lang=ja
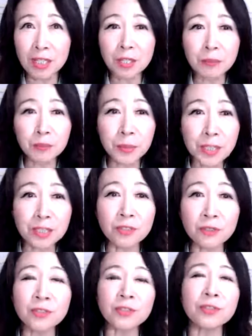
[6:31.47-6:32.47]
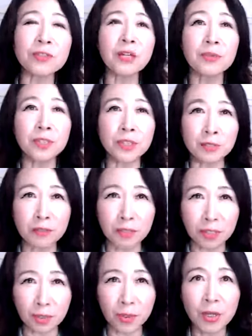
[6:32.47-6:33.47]
プラスの習慣をしてるんで
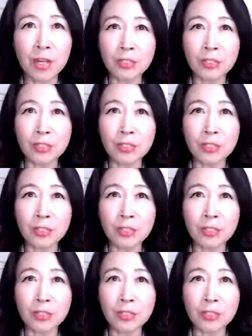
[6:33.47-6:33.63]
すよ。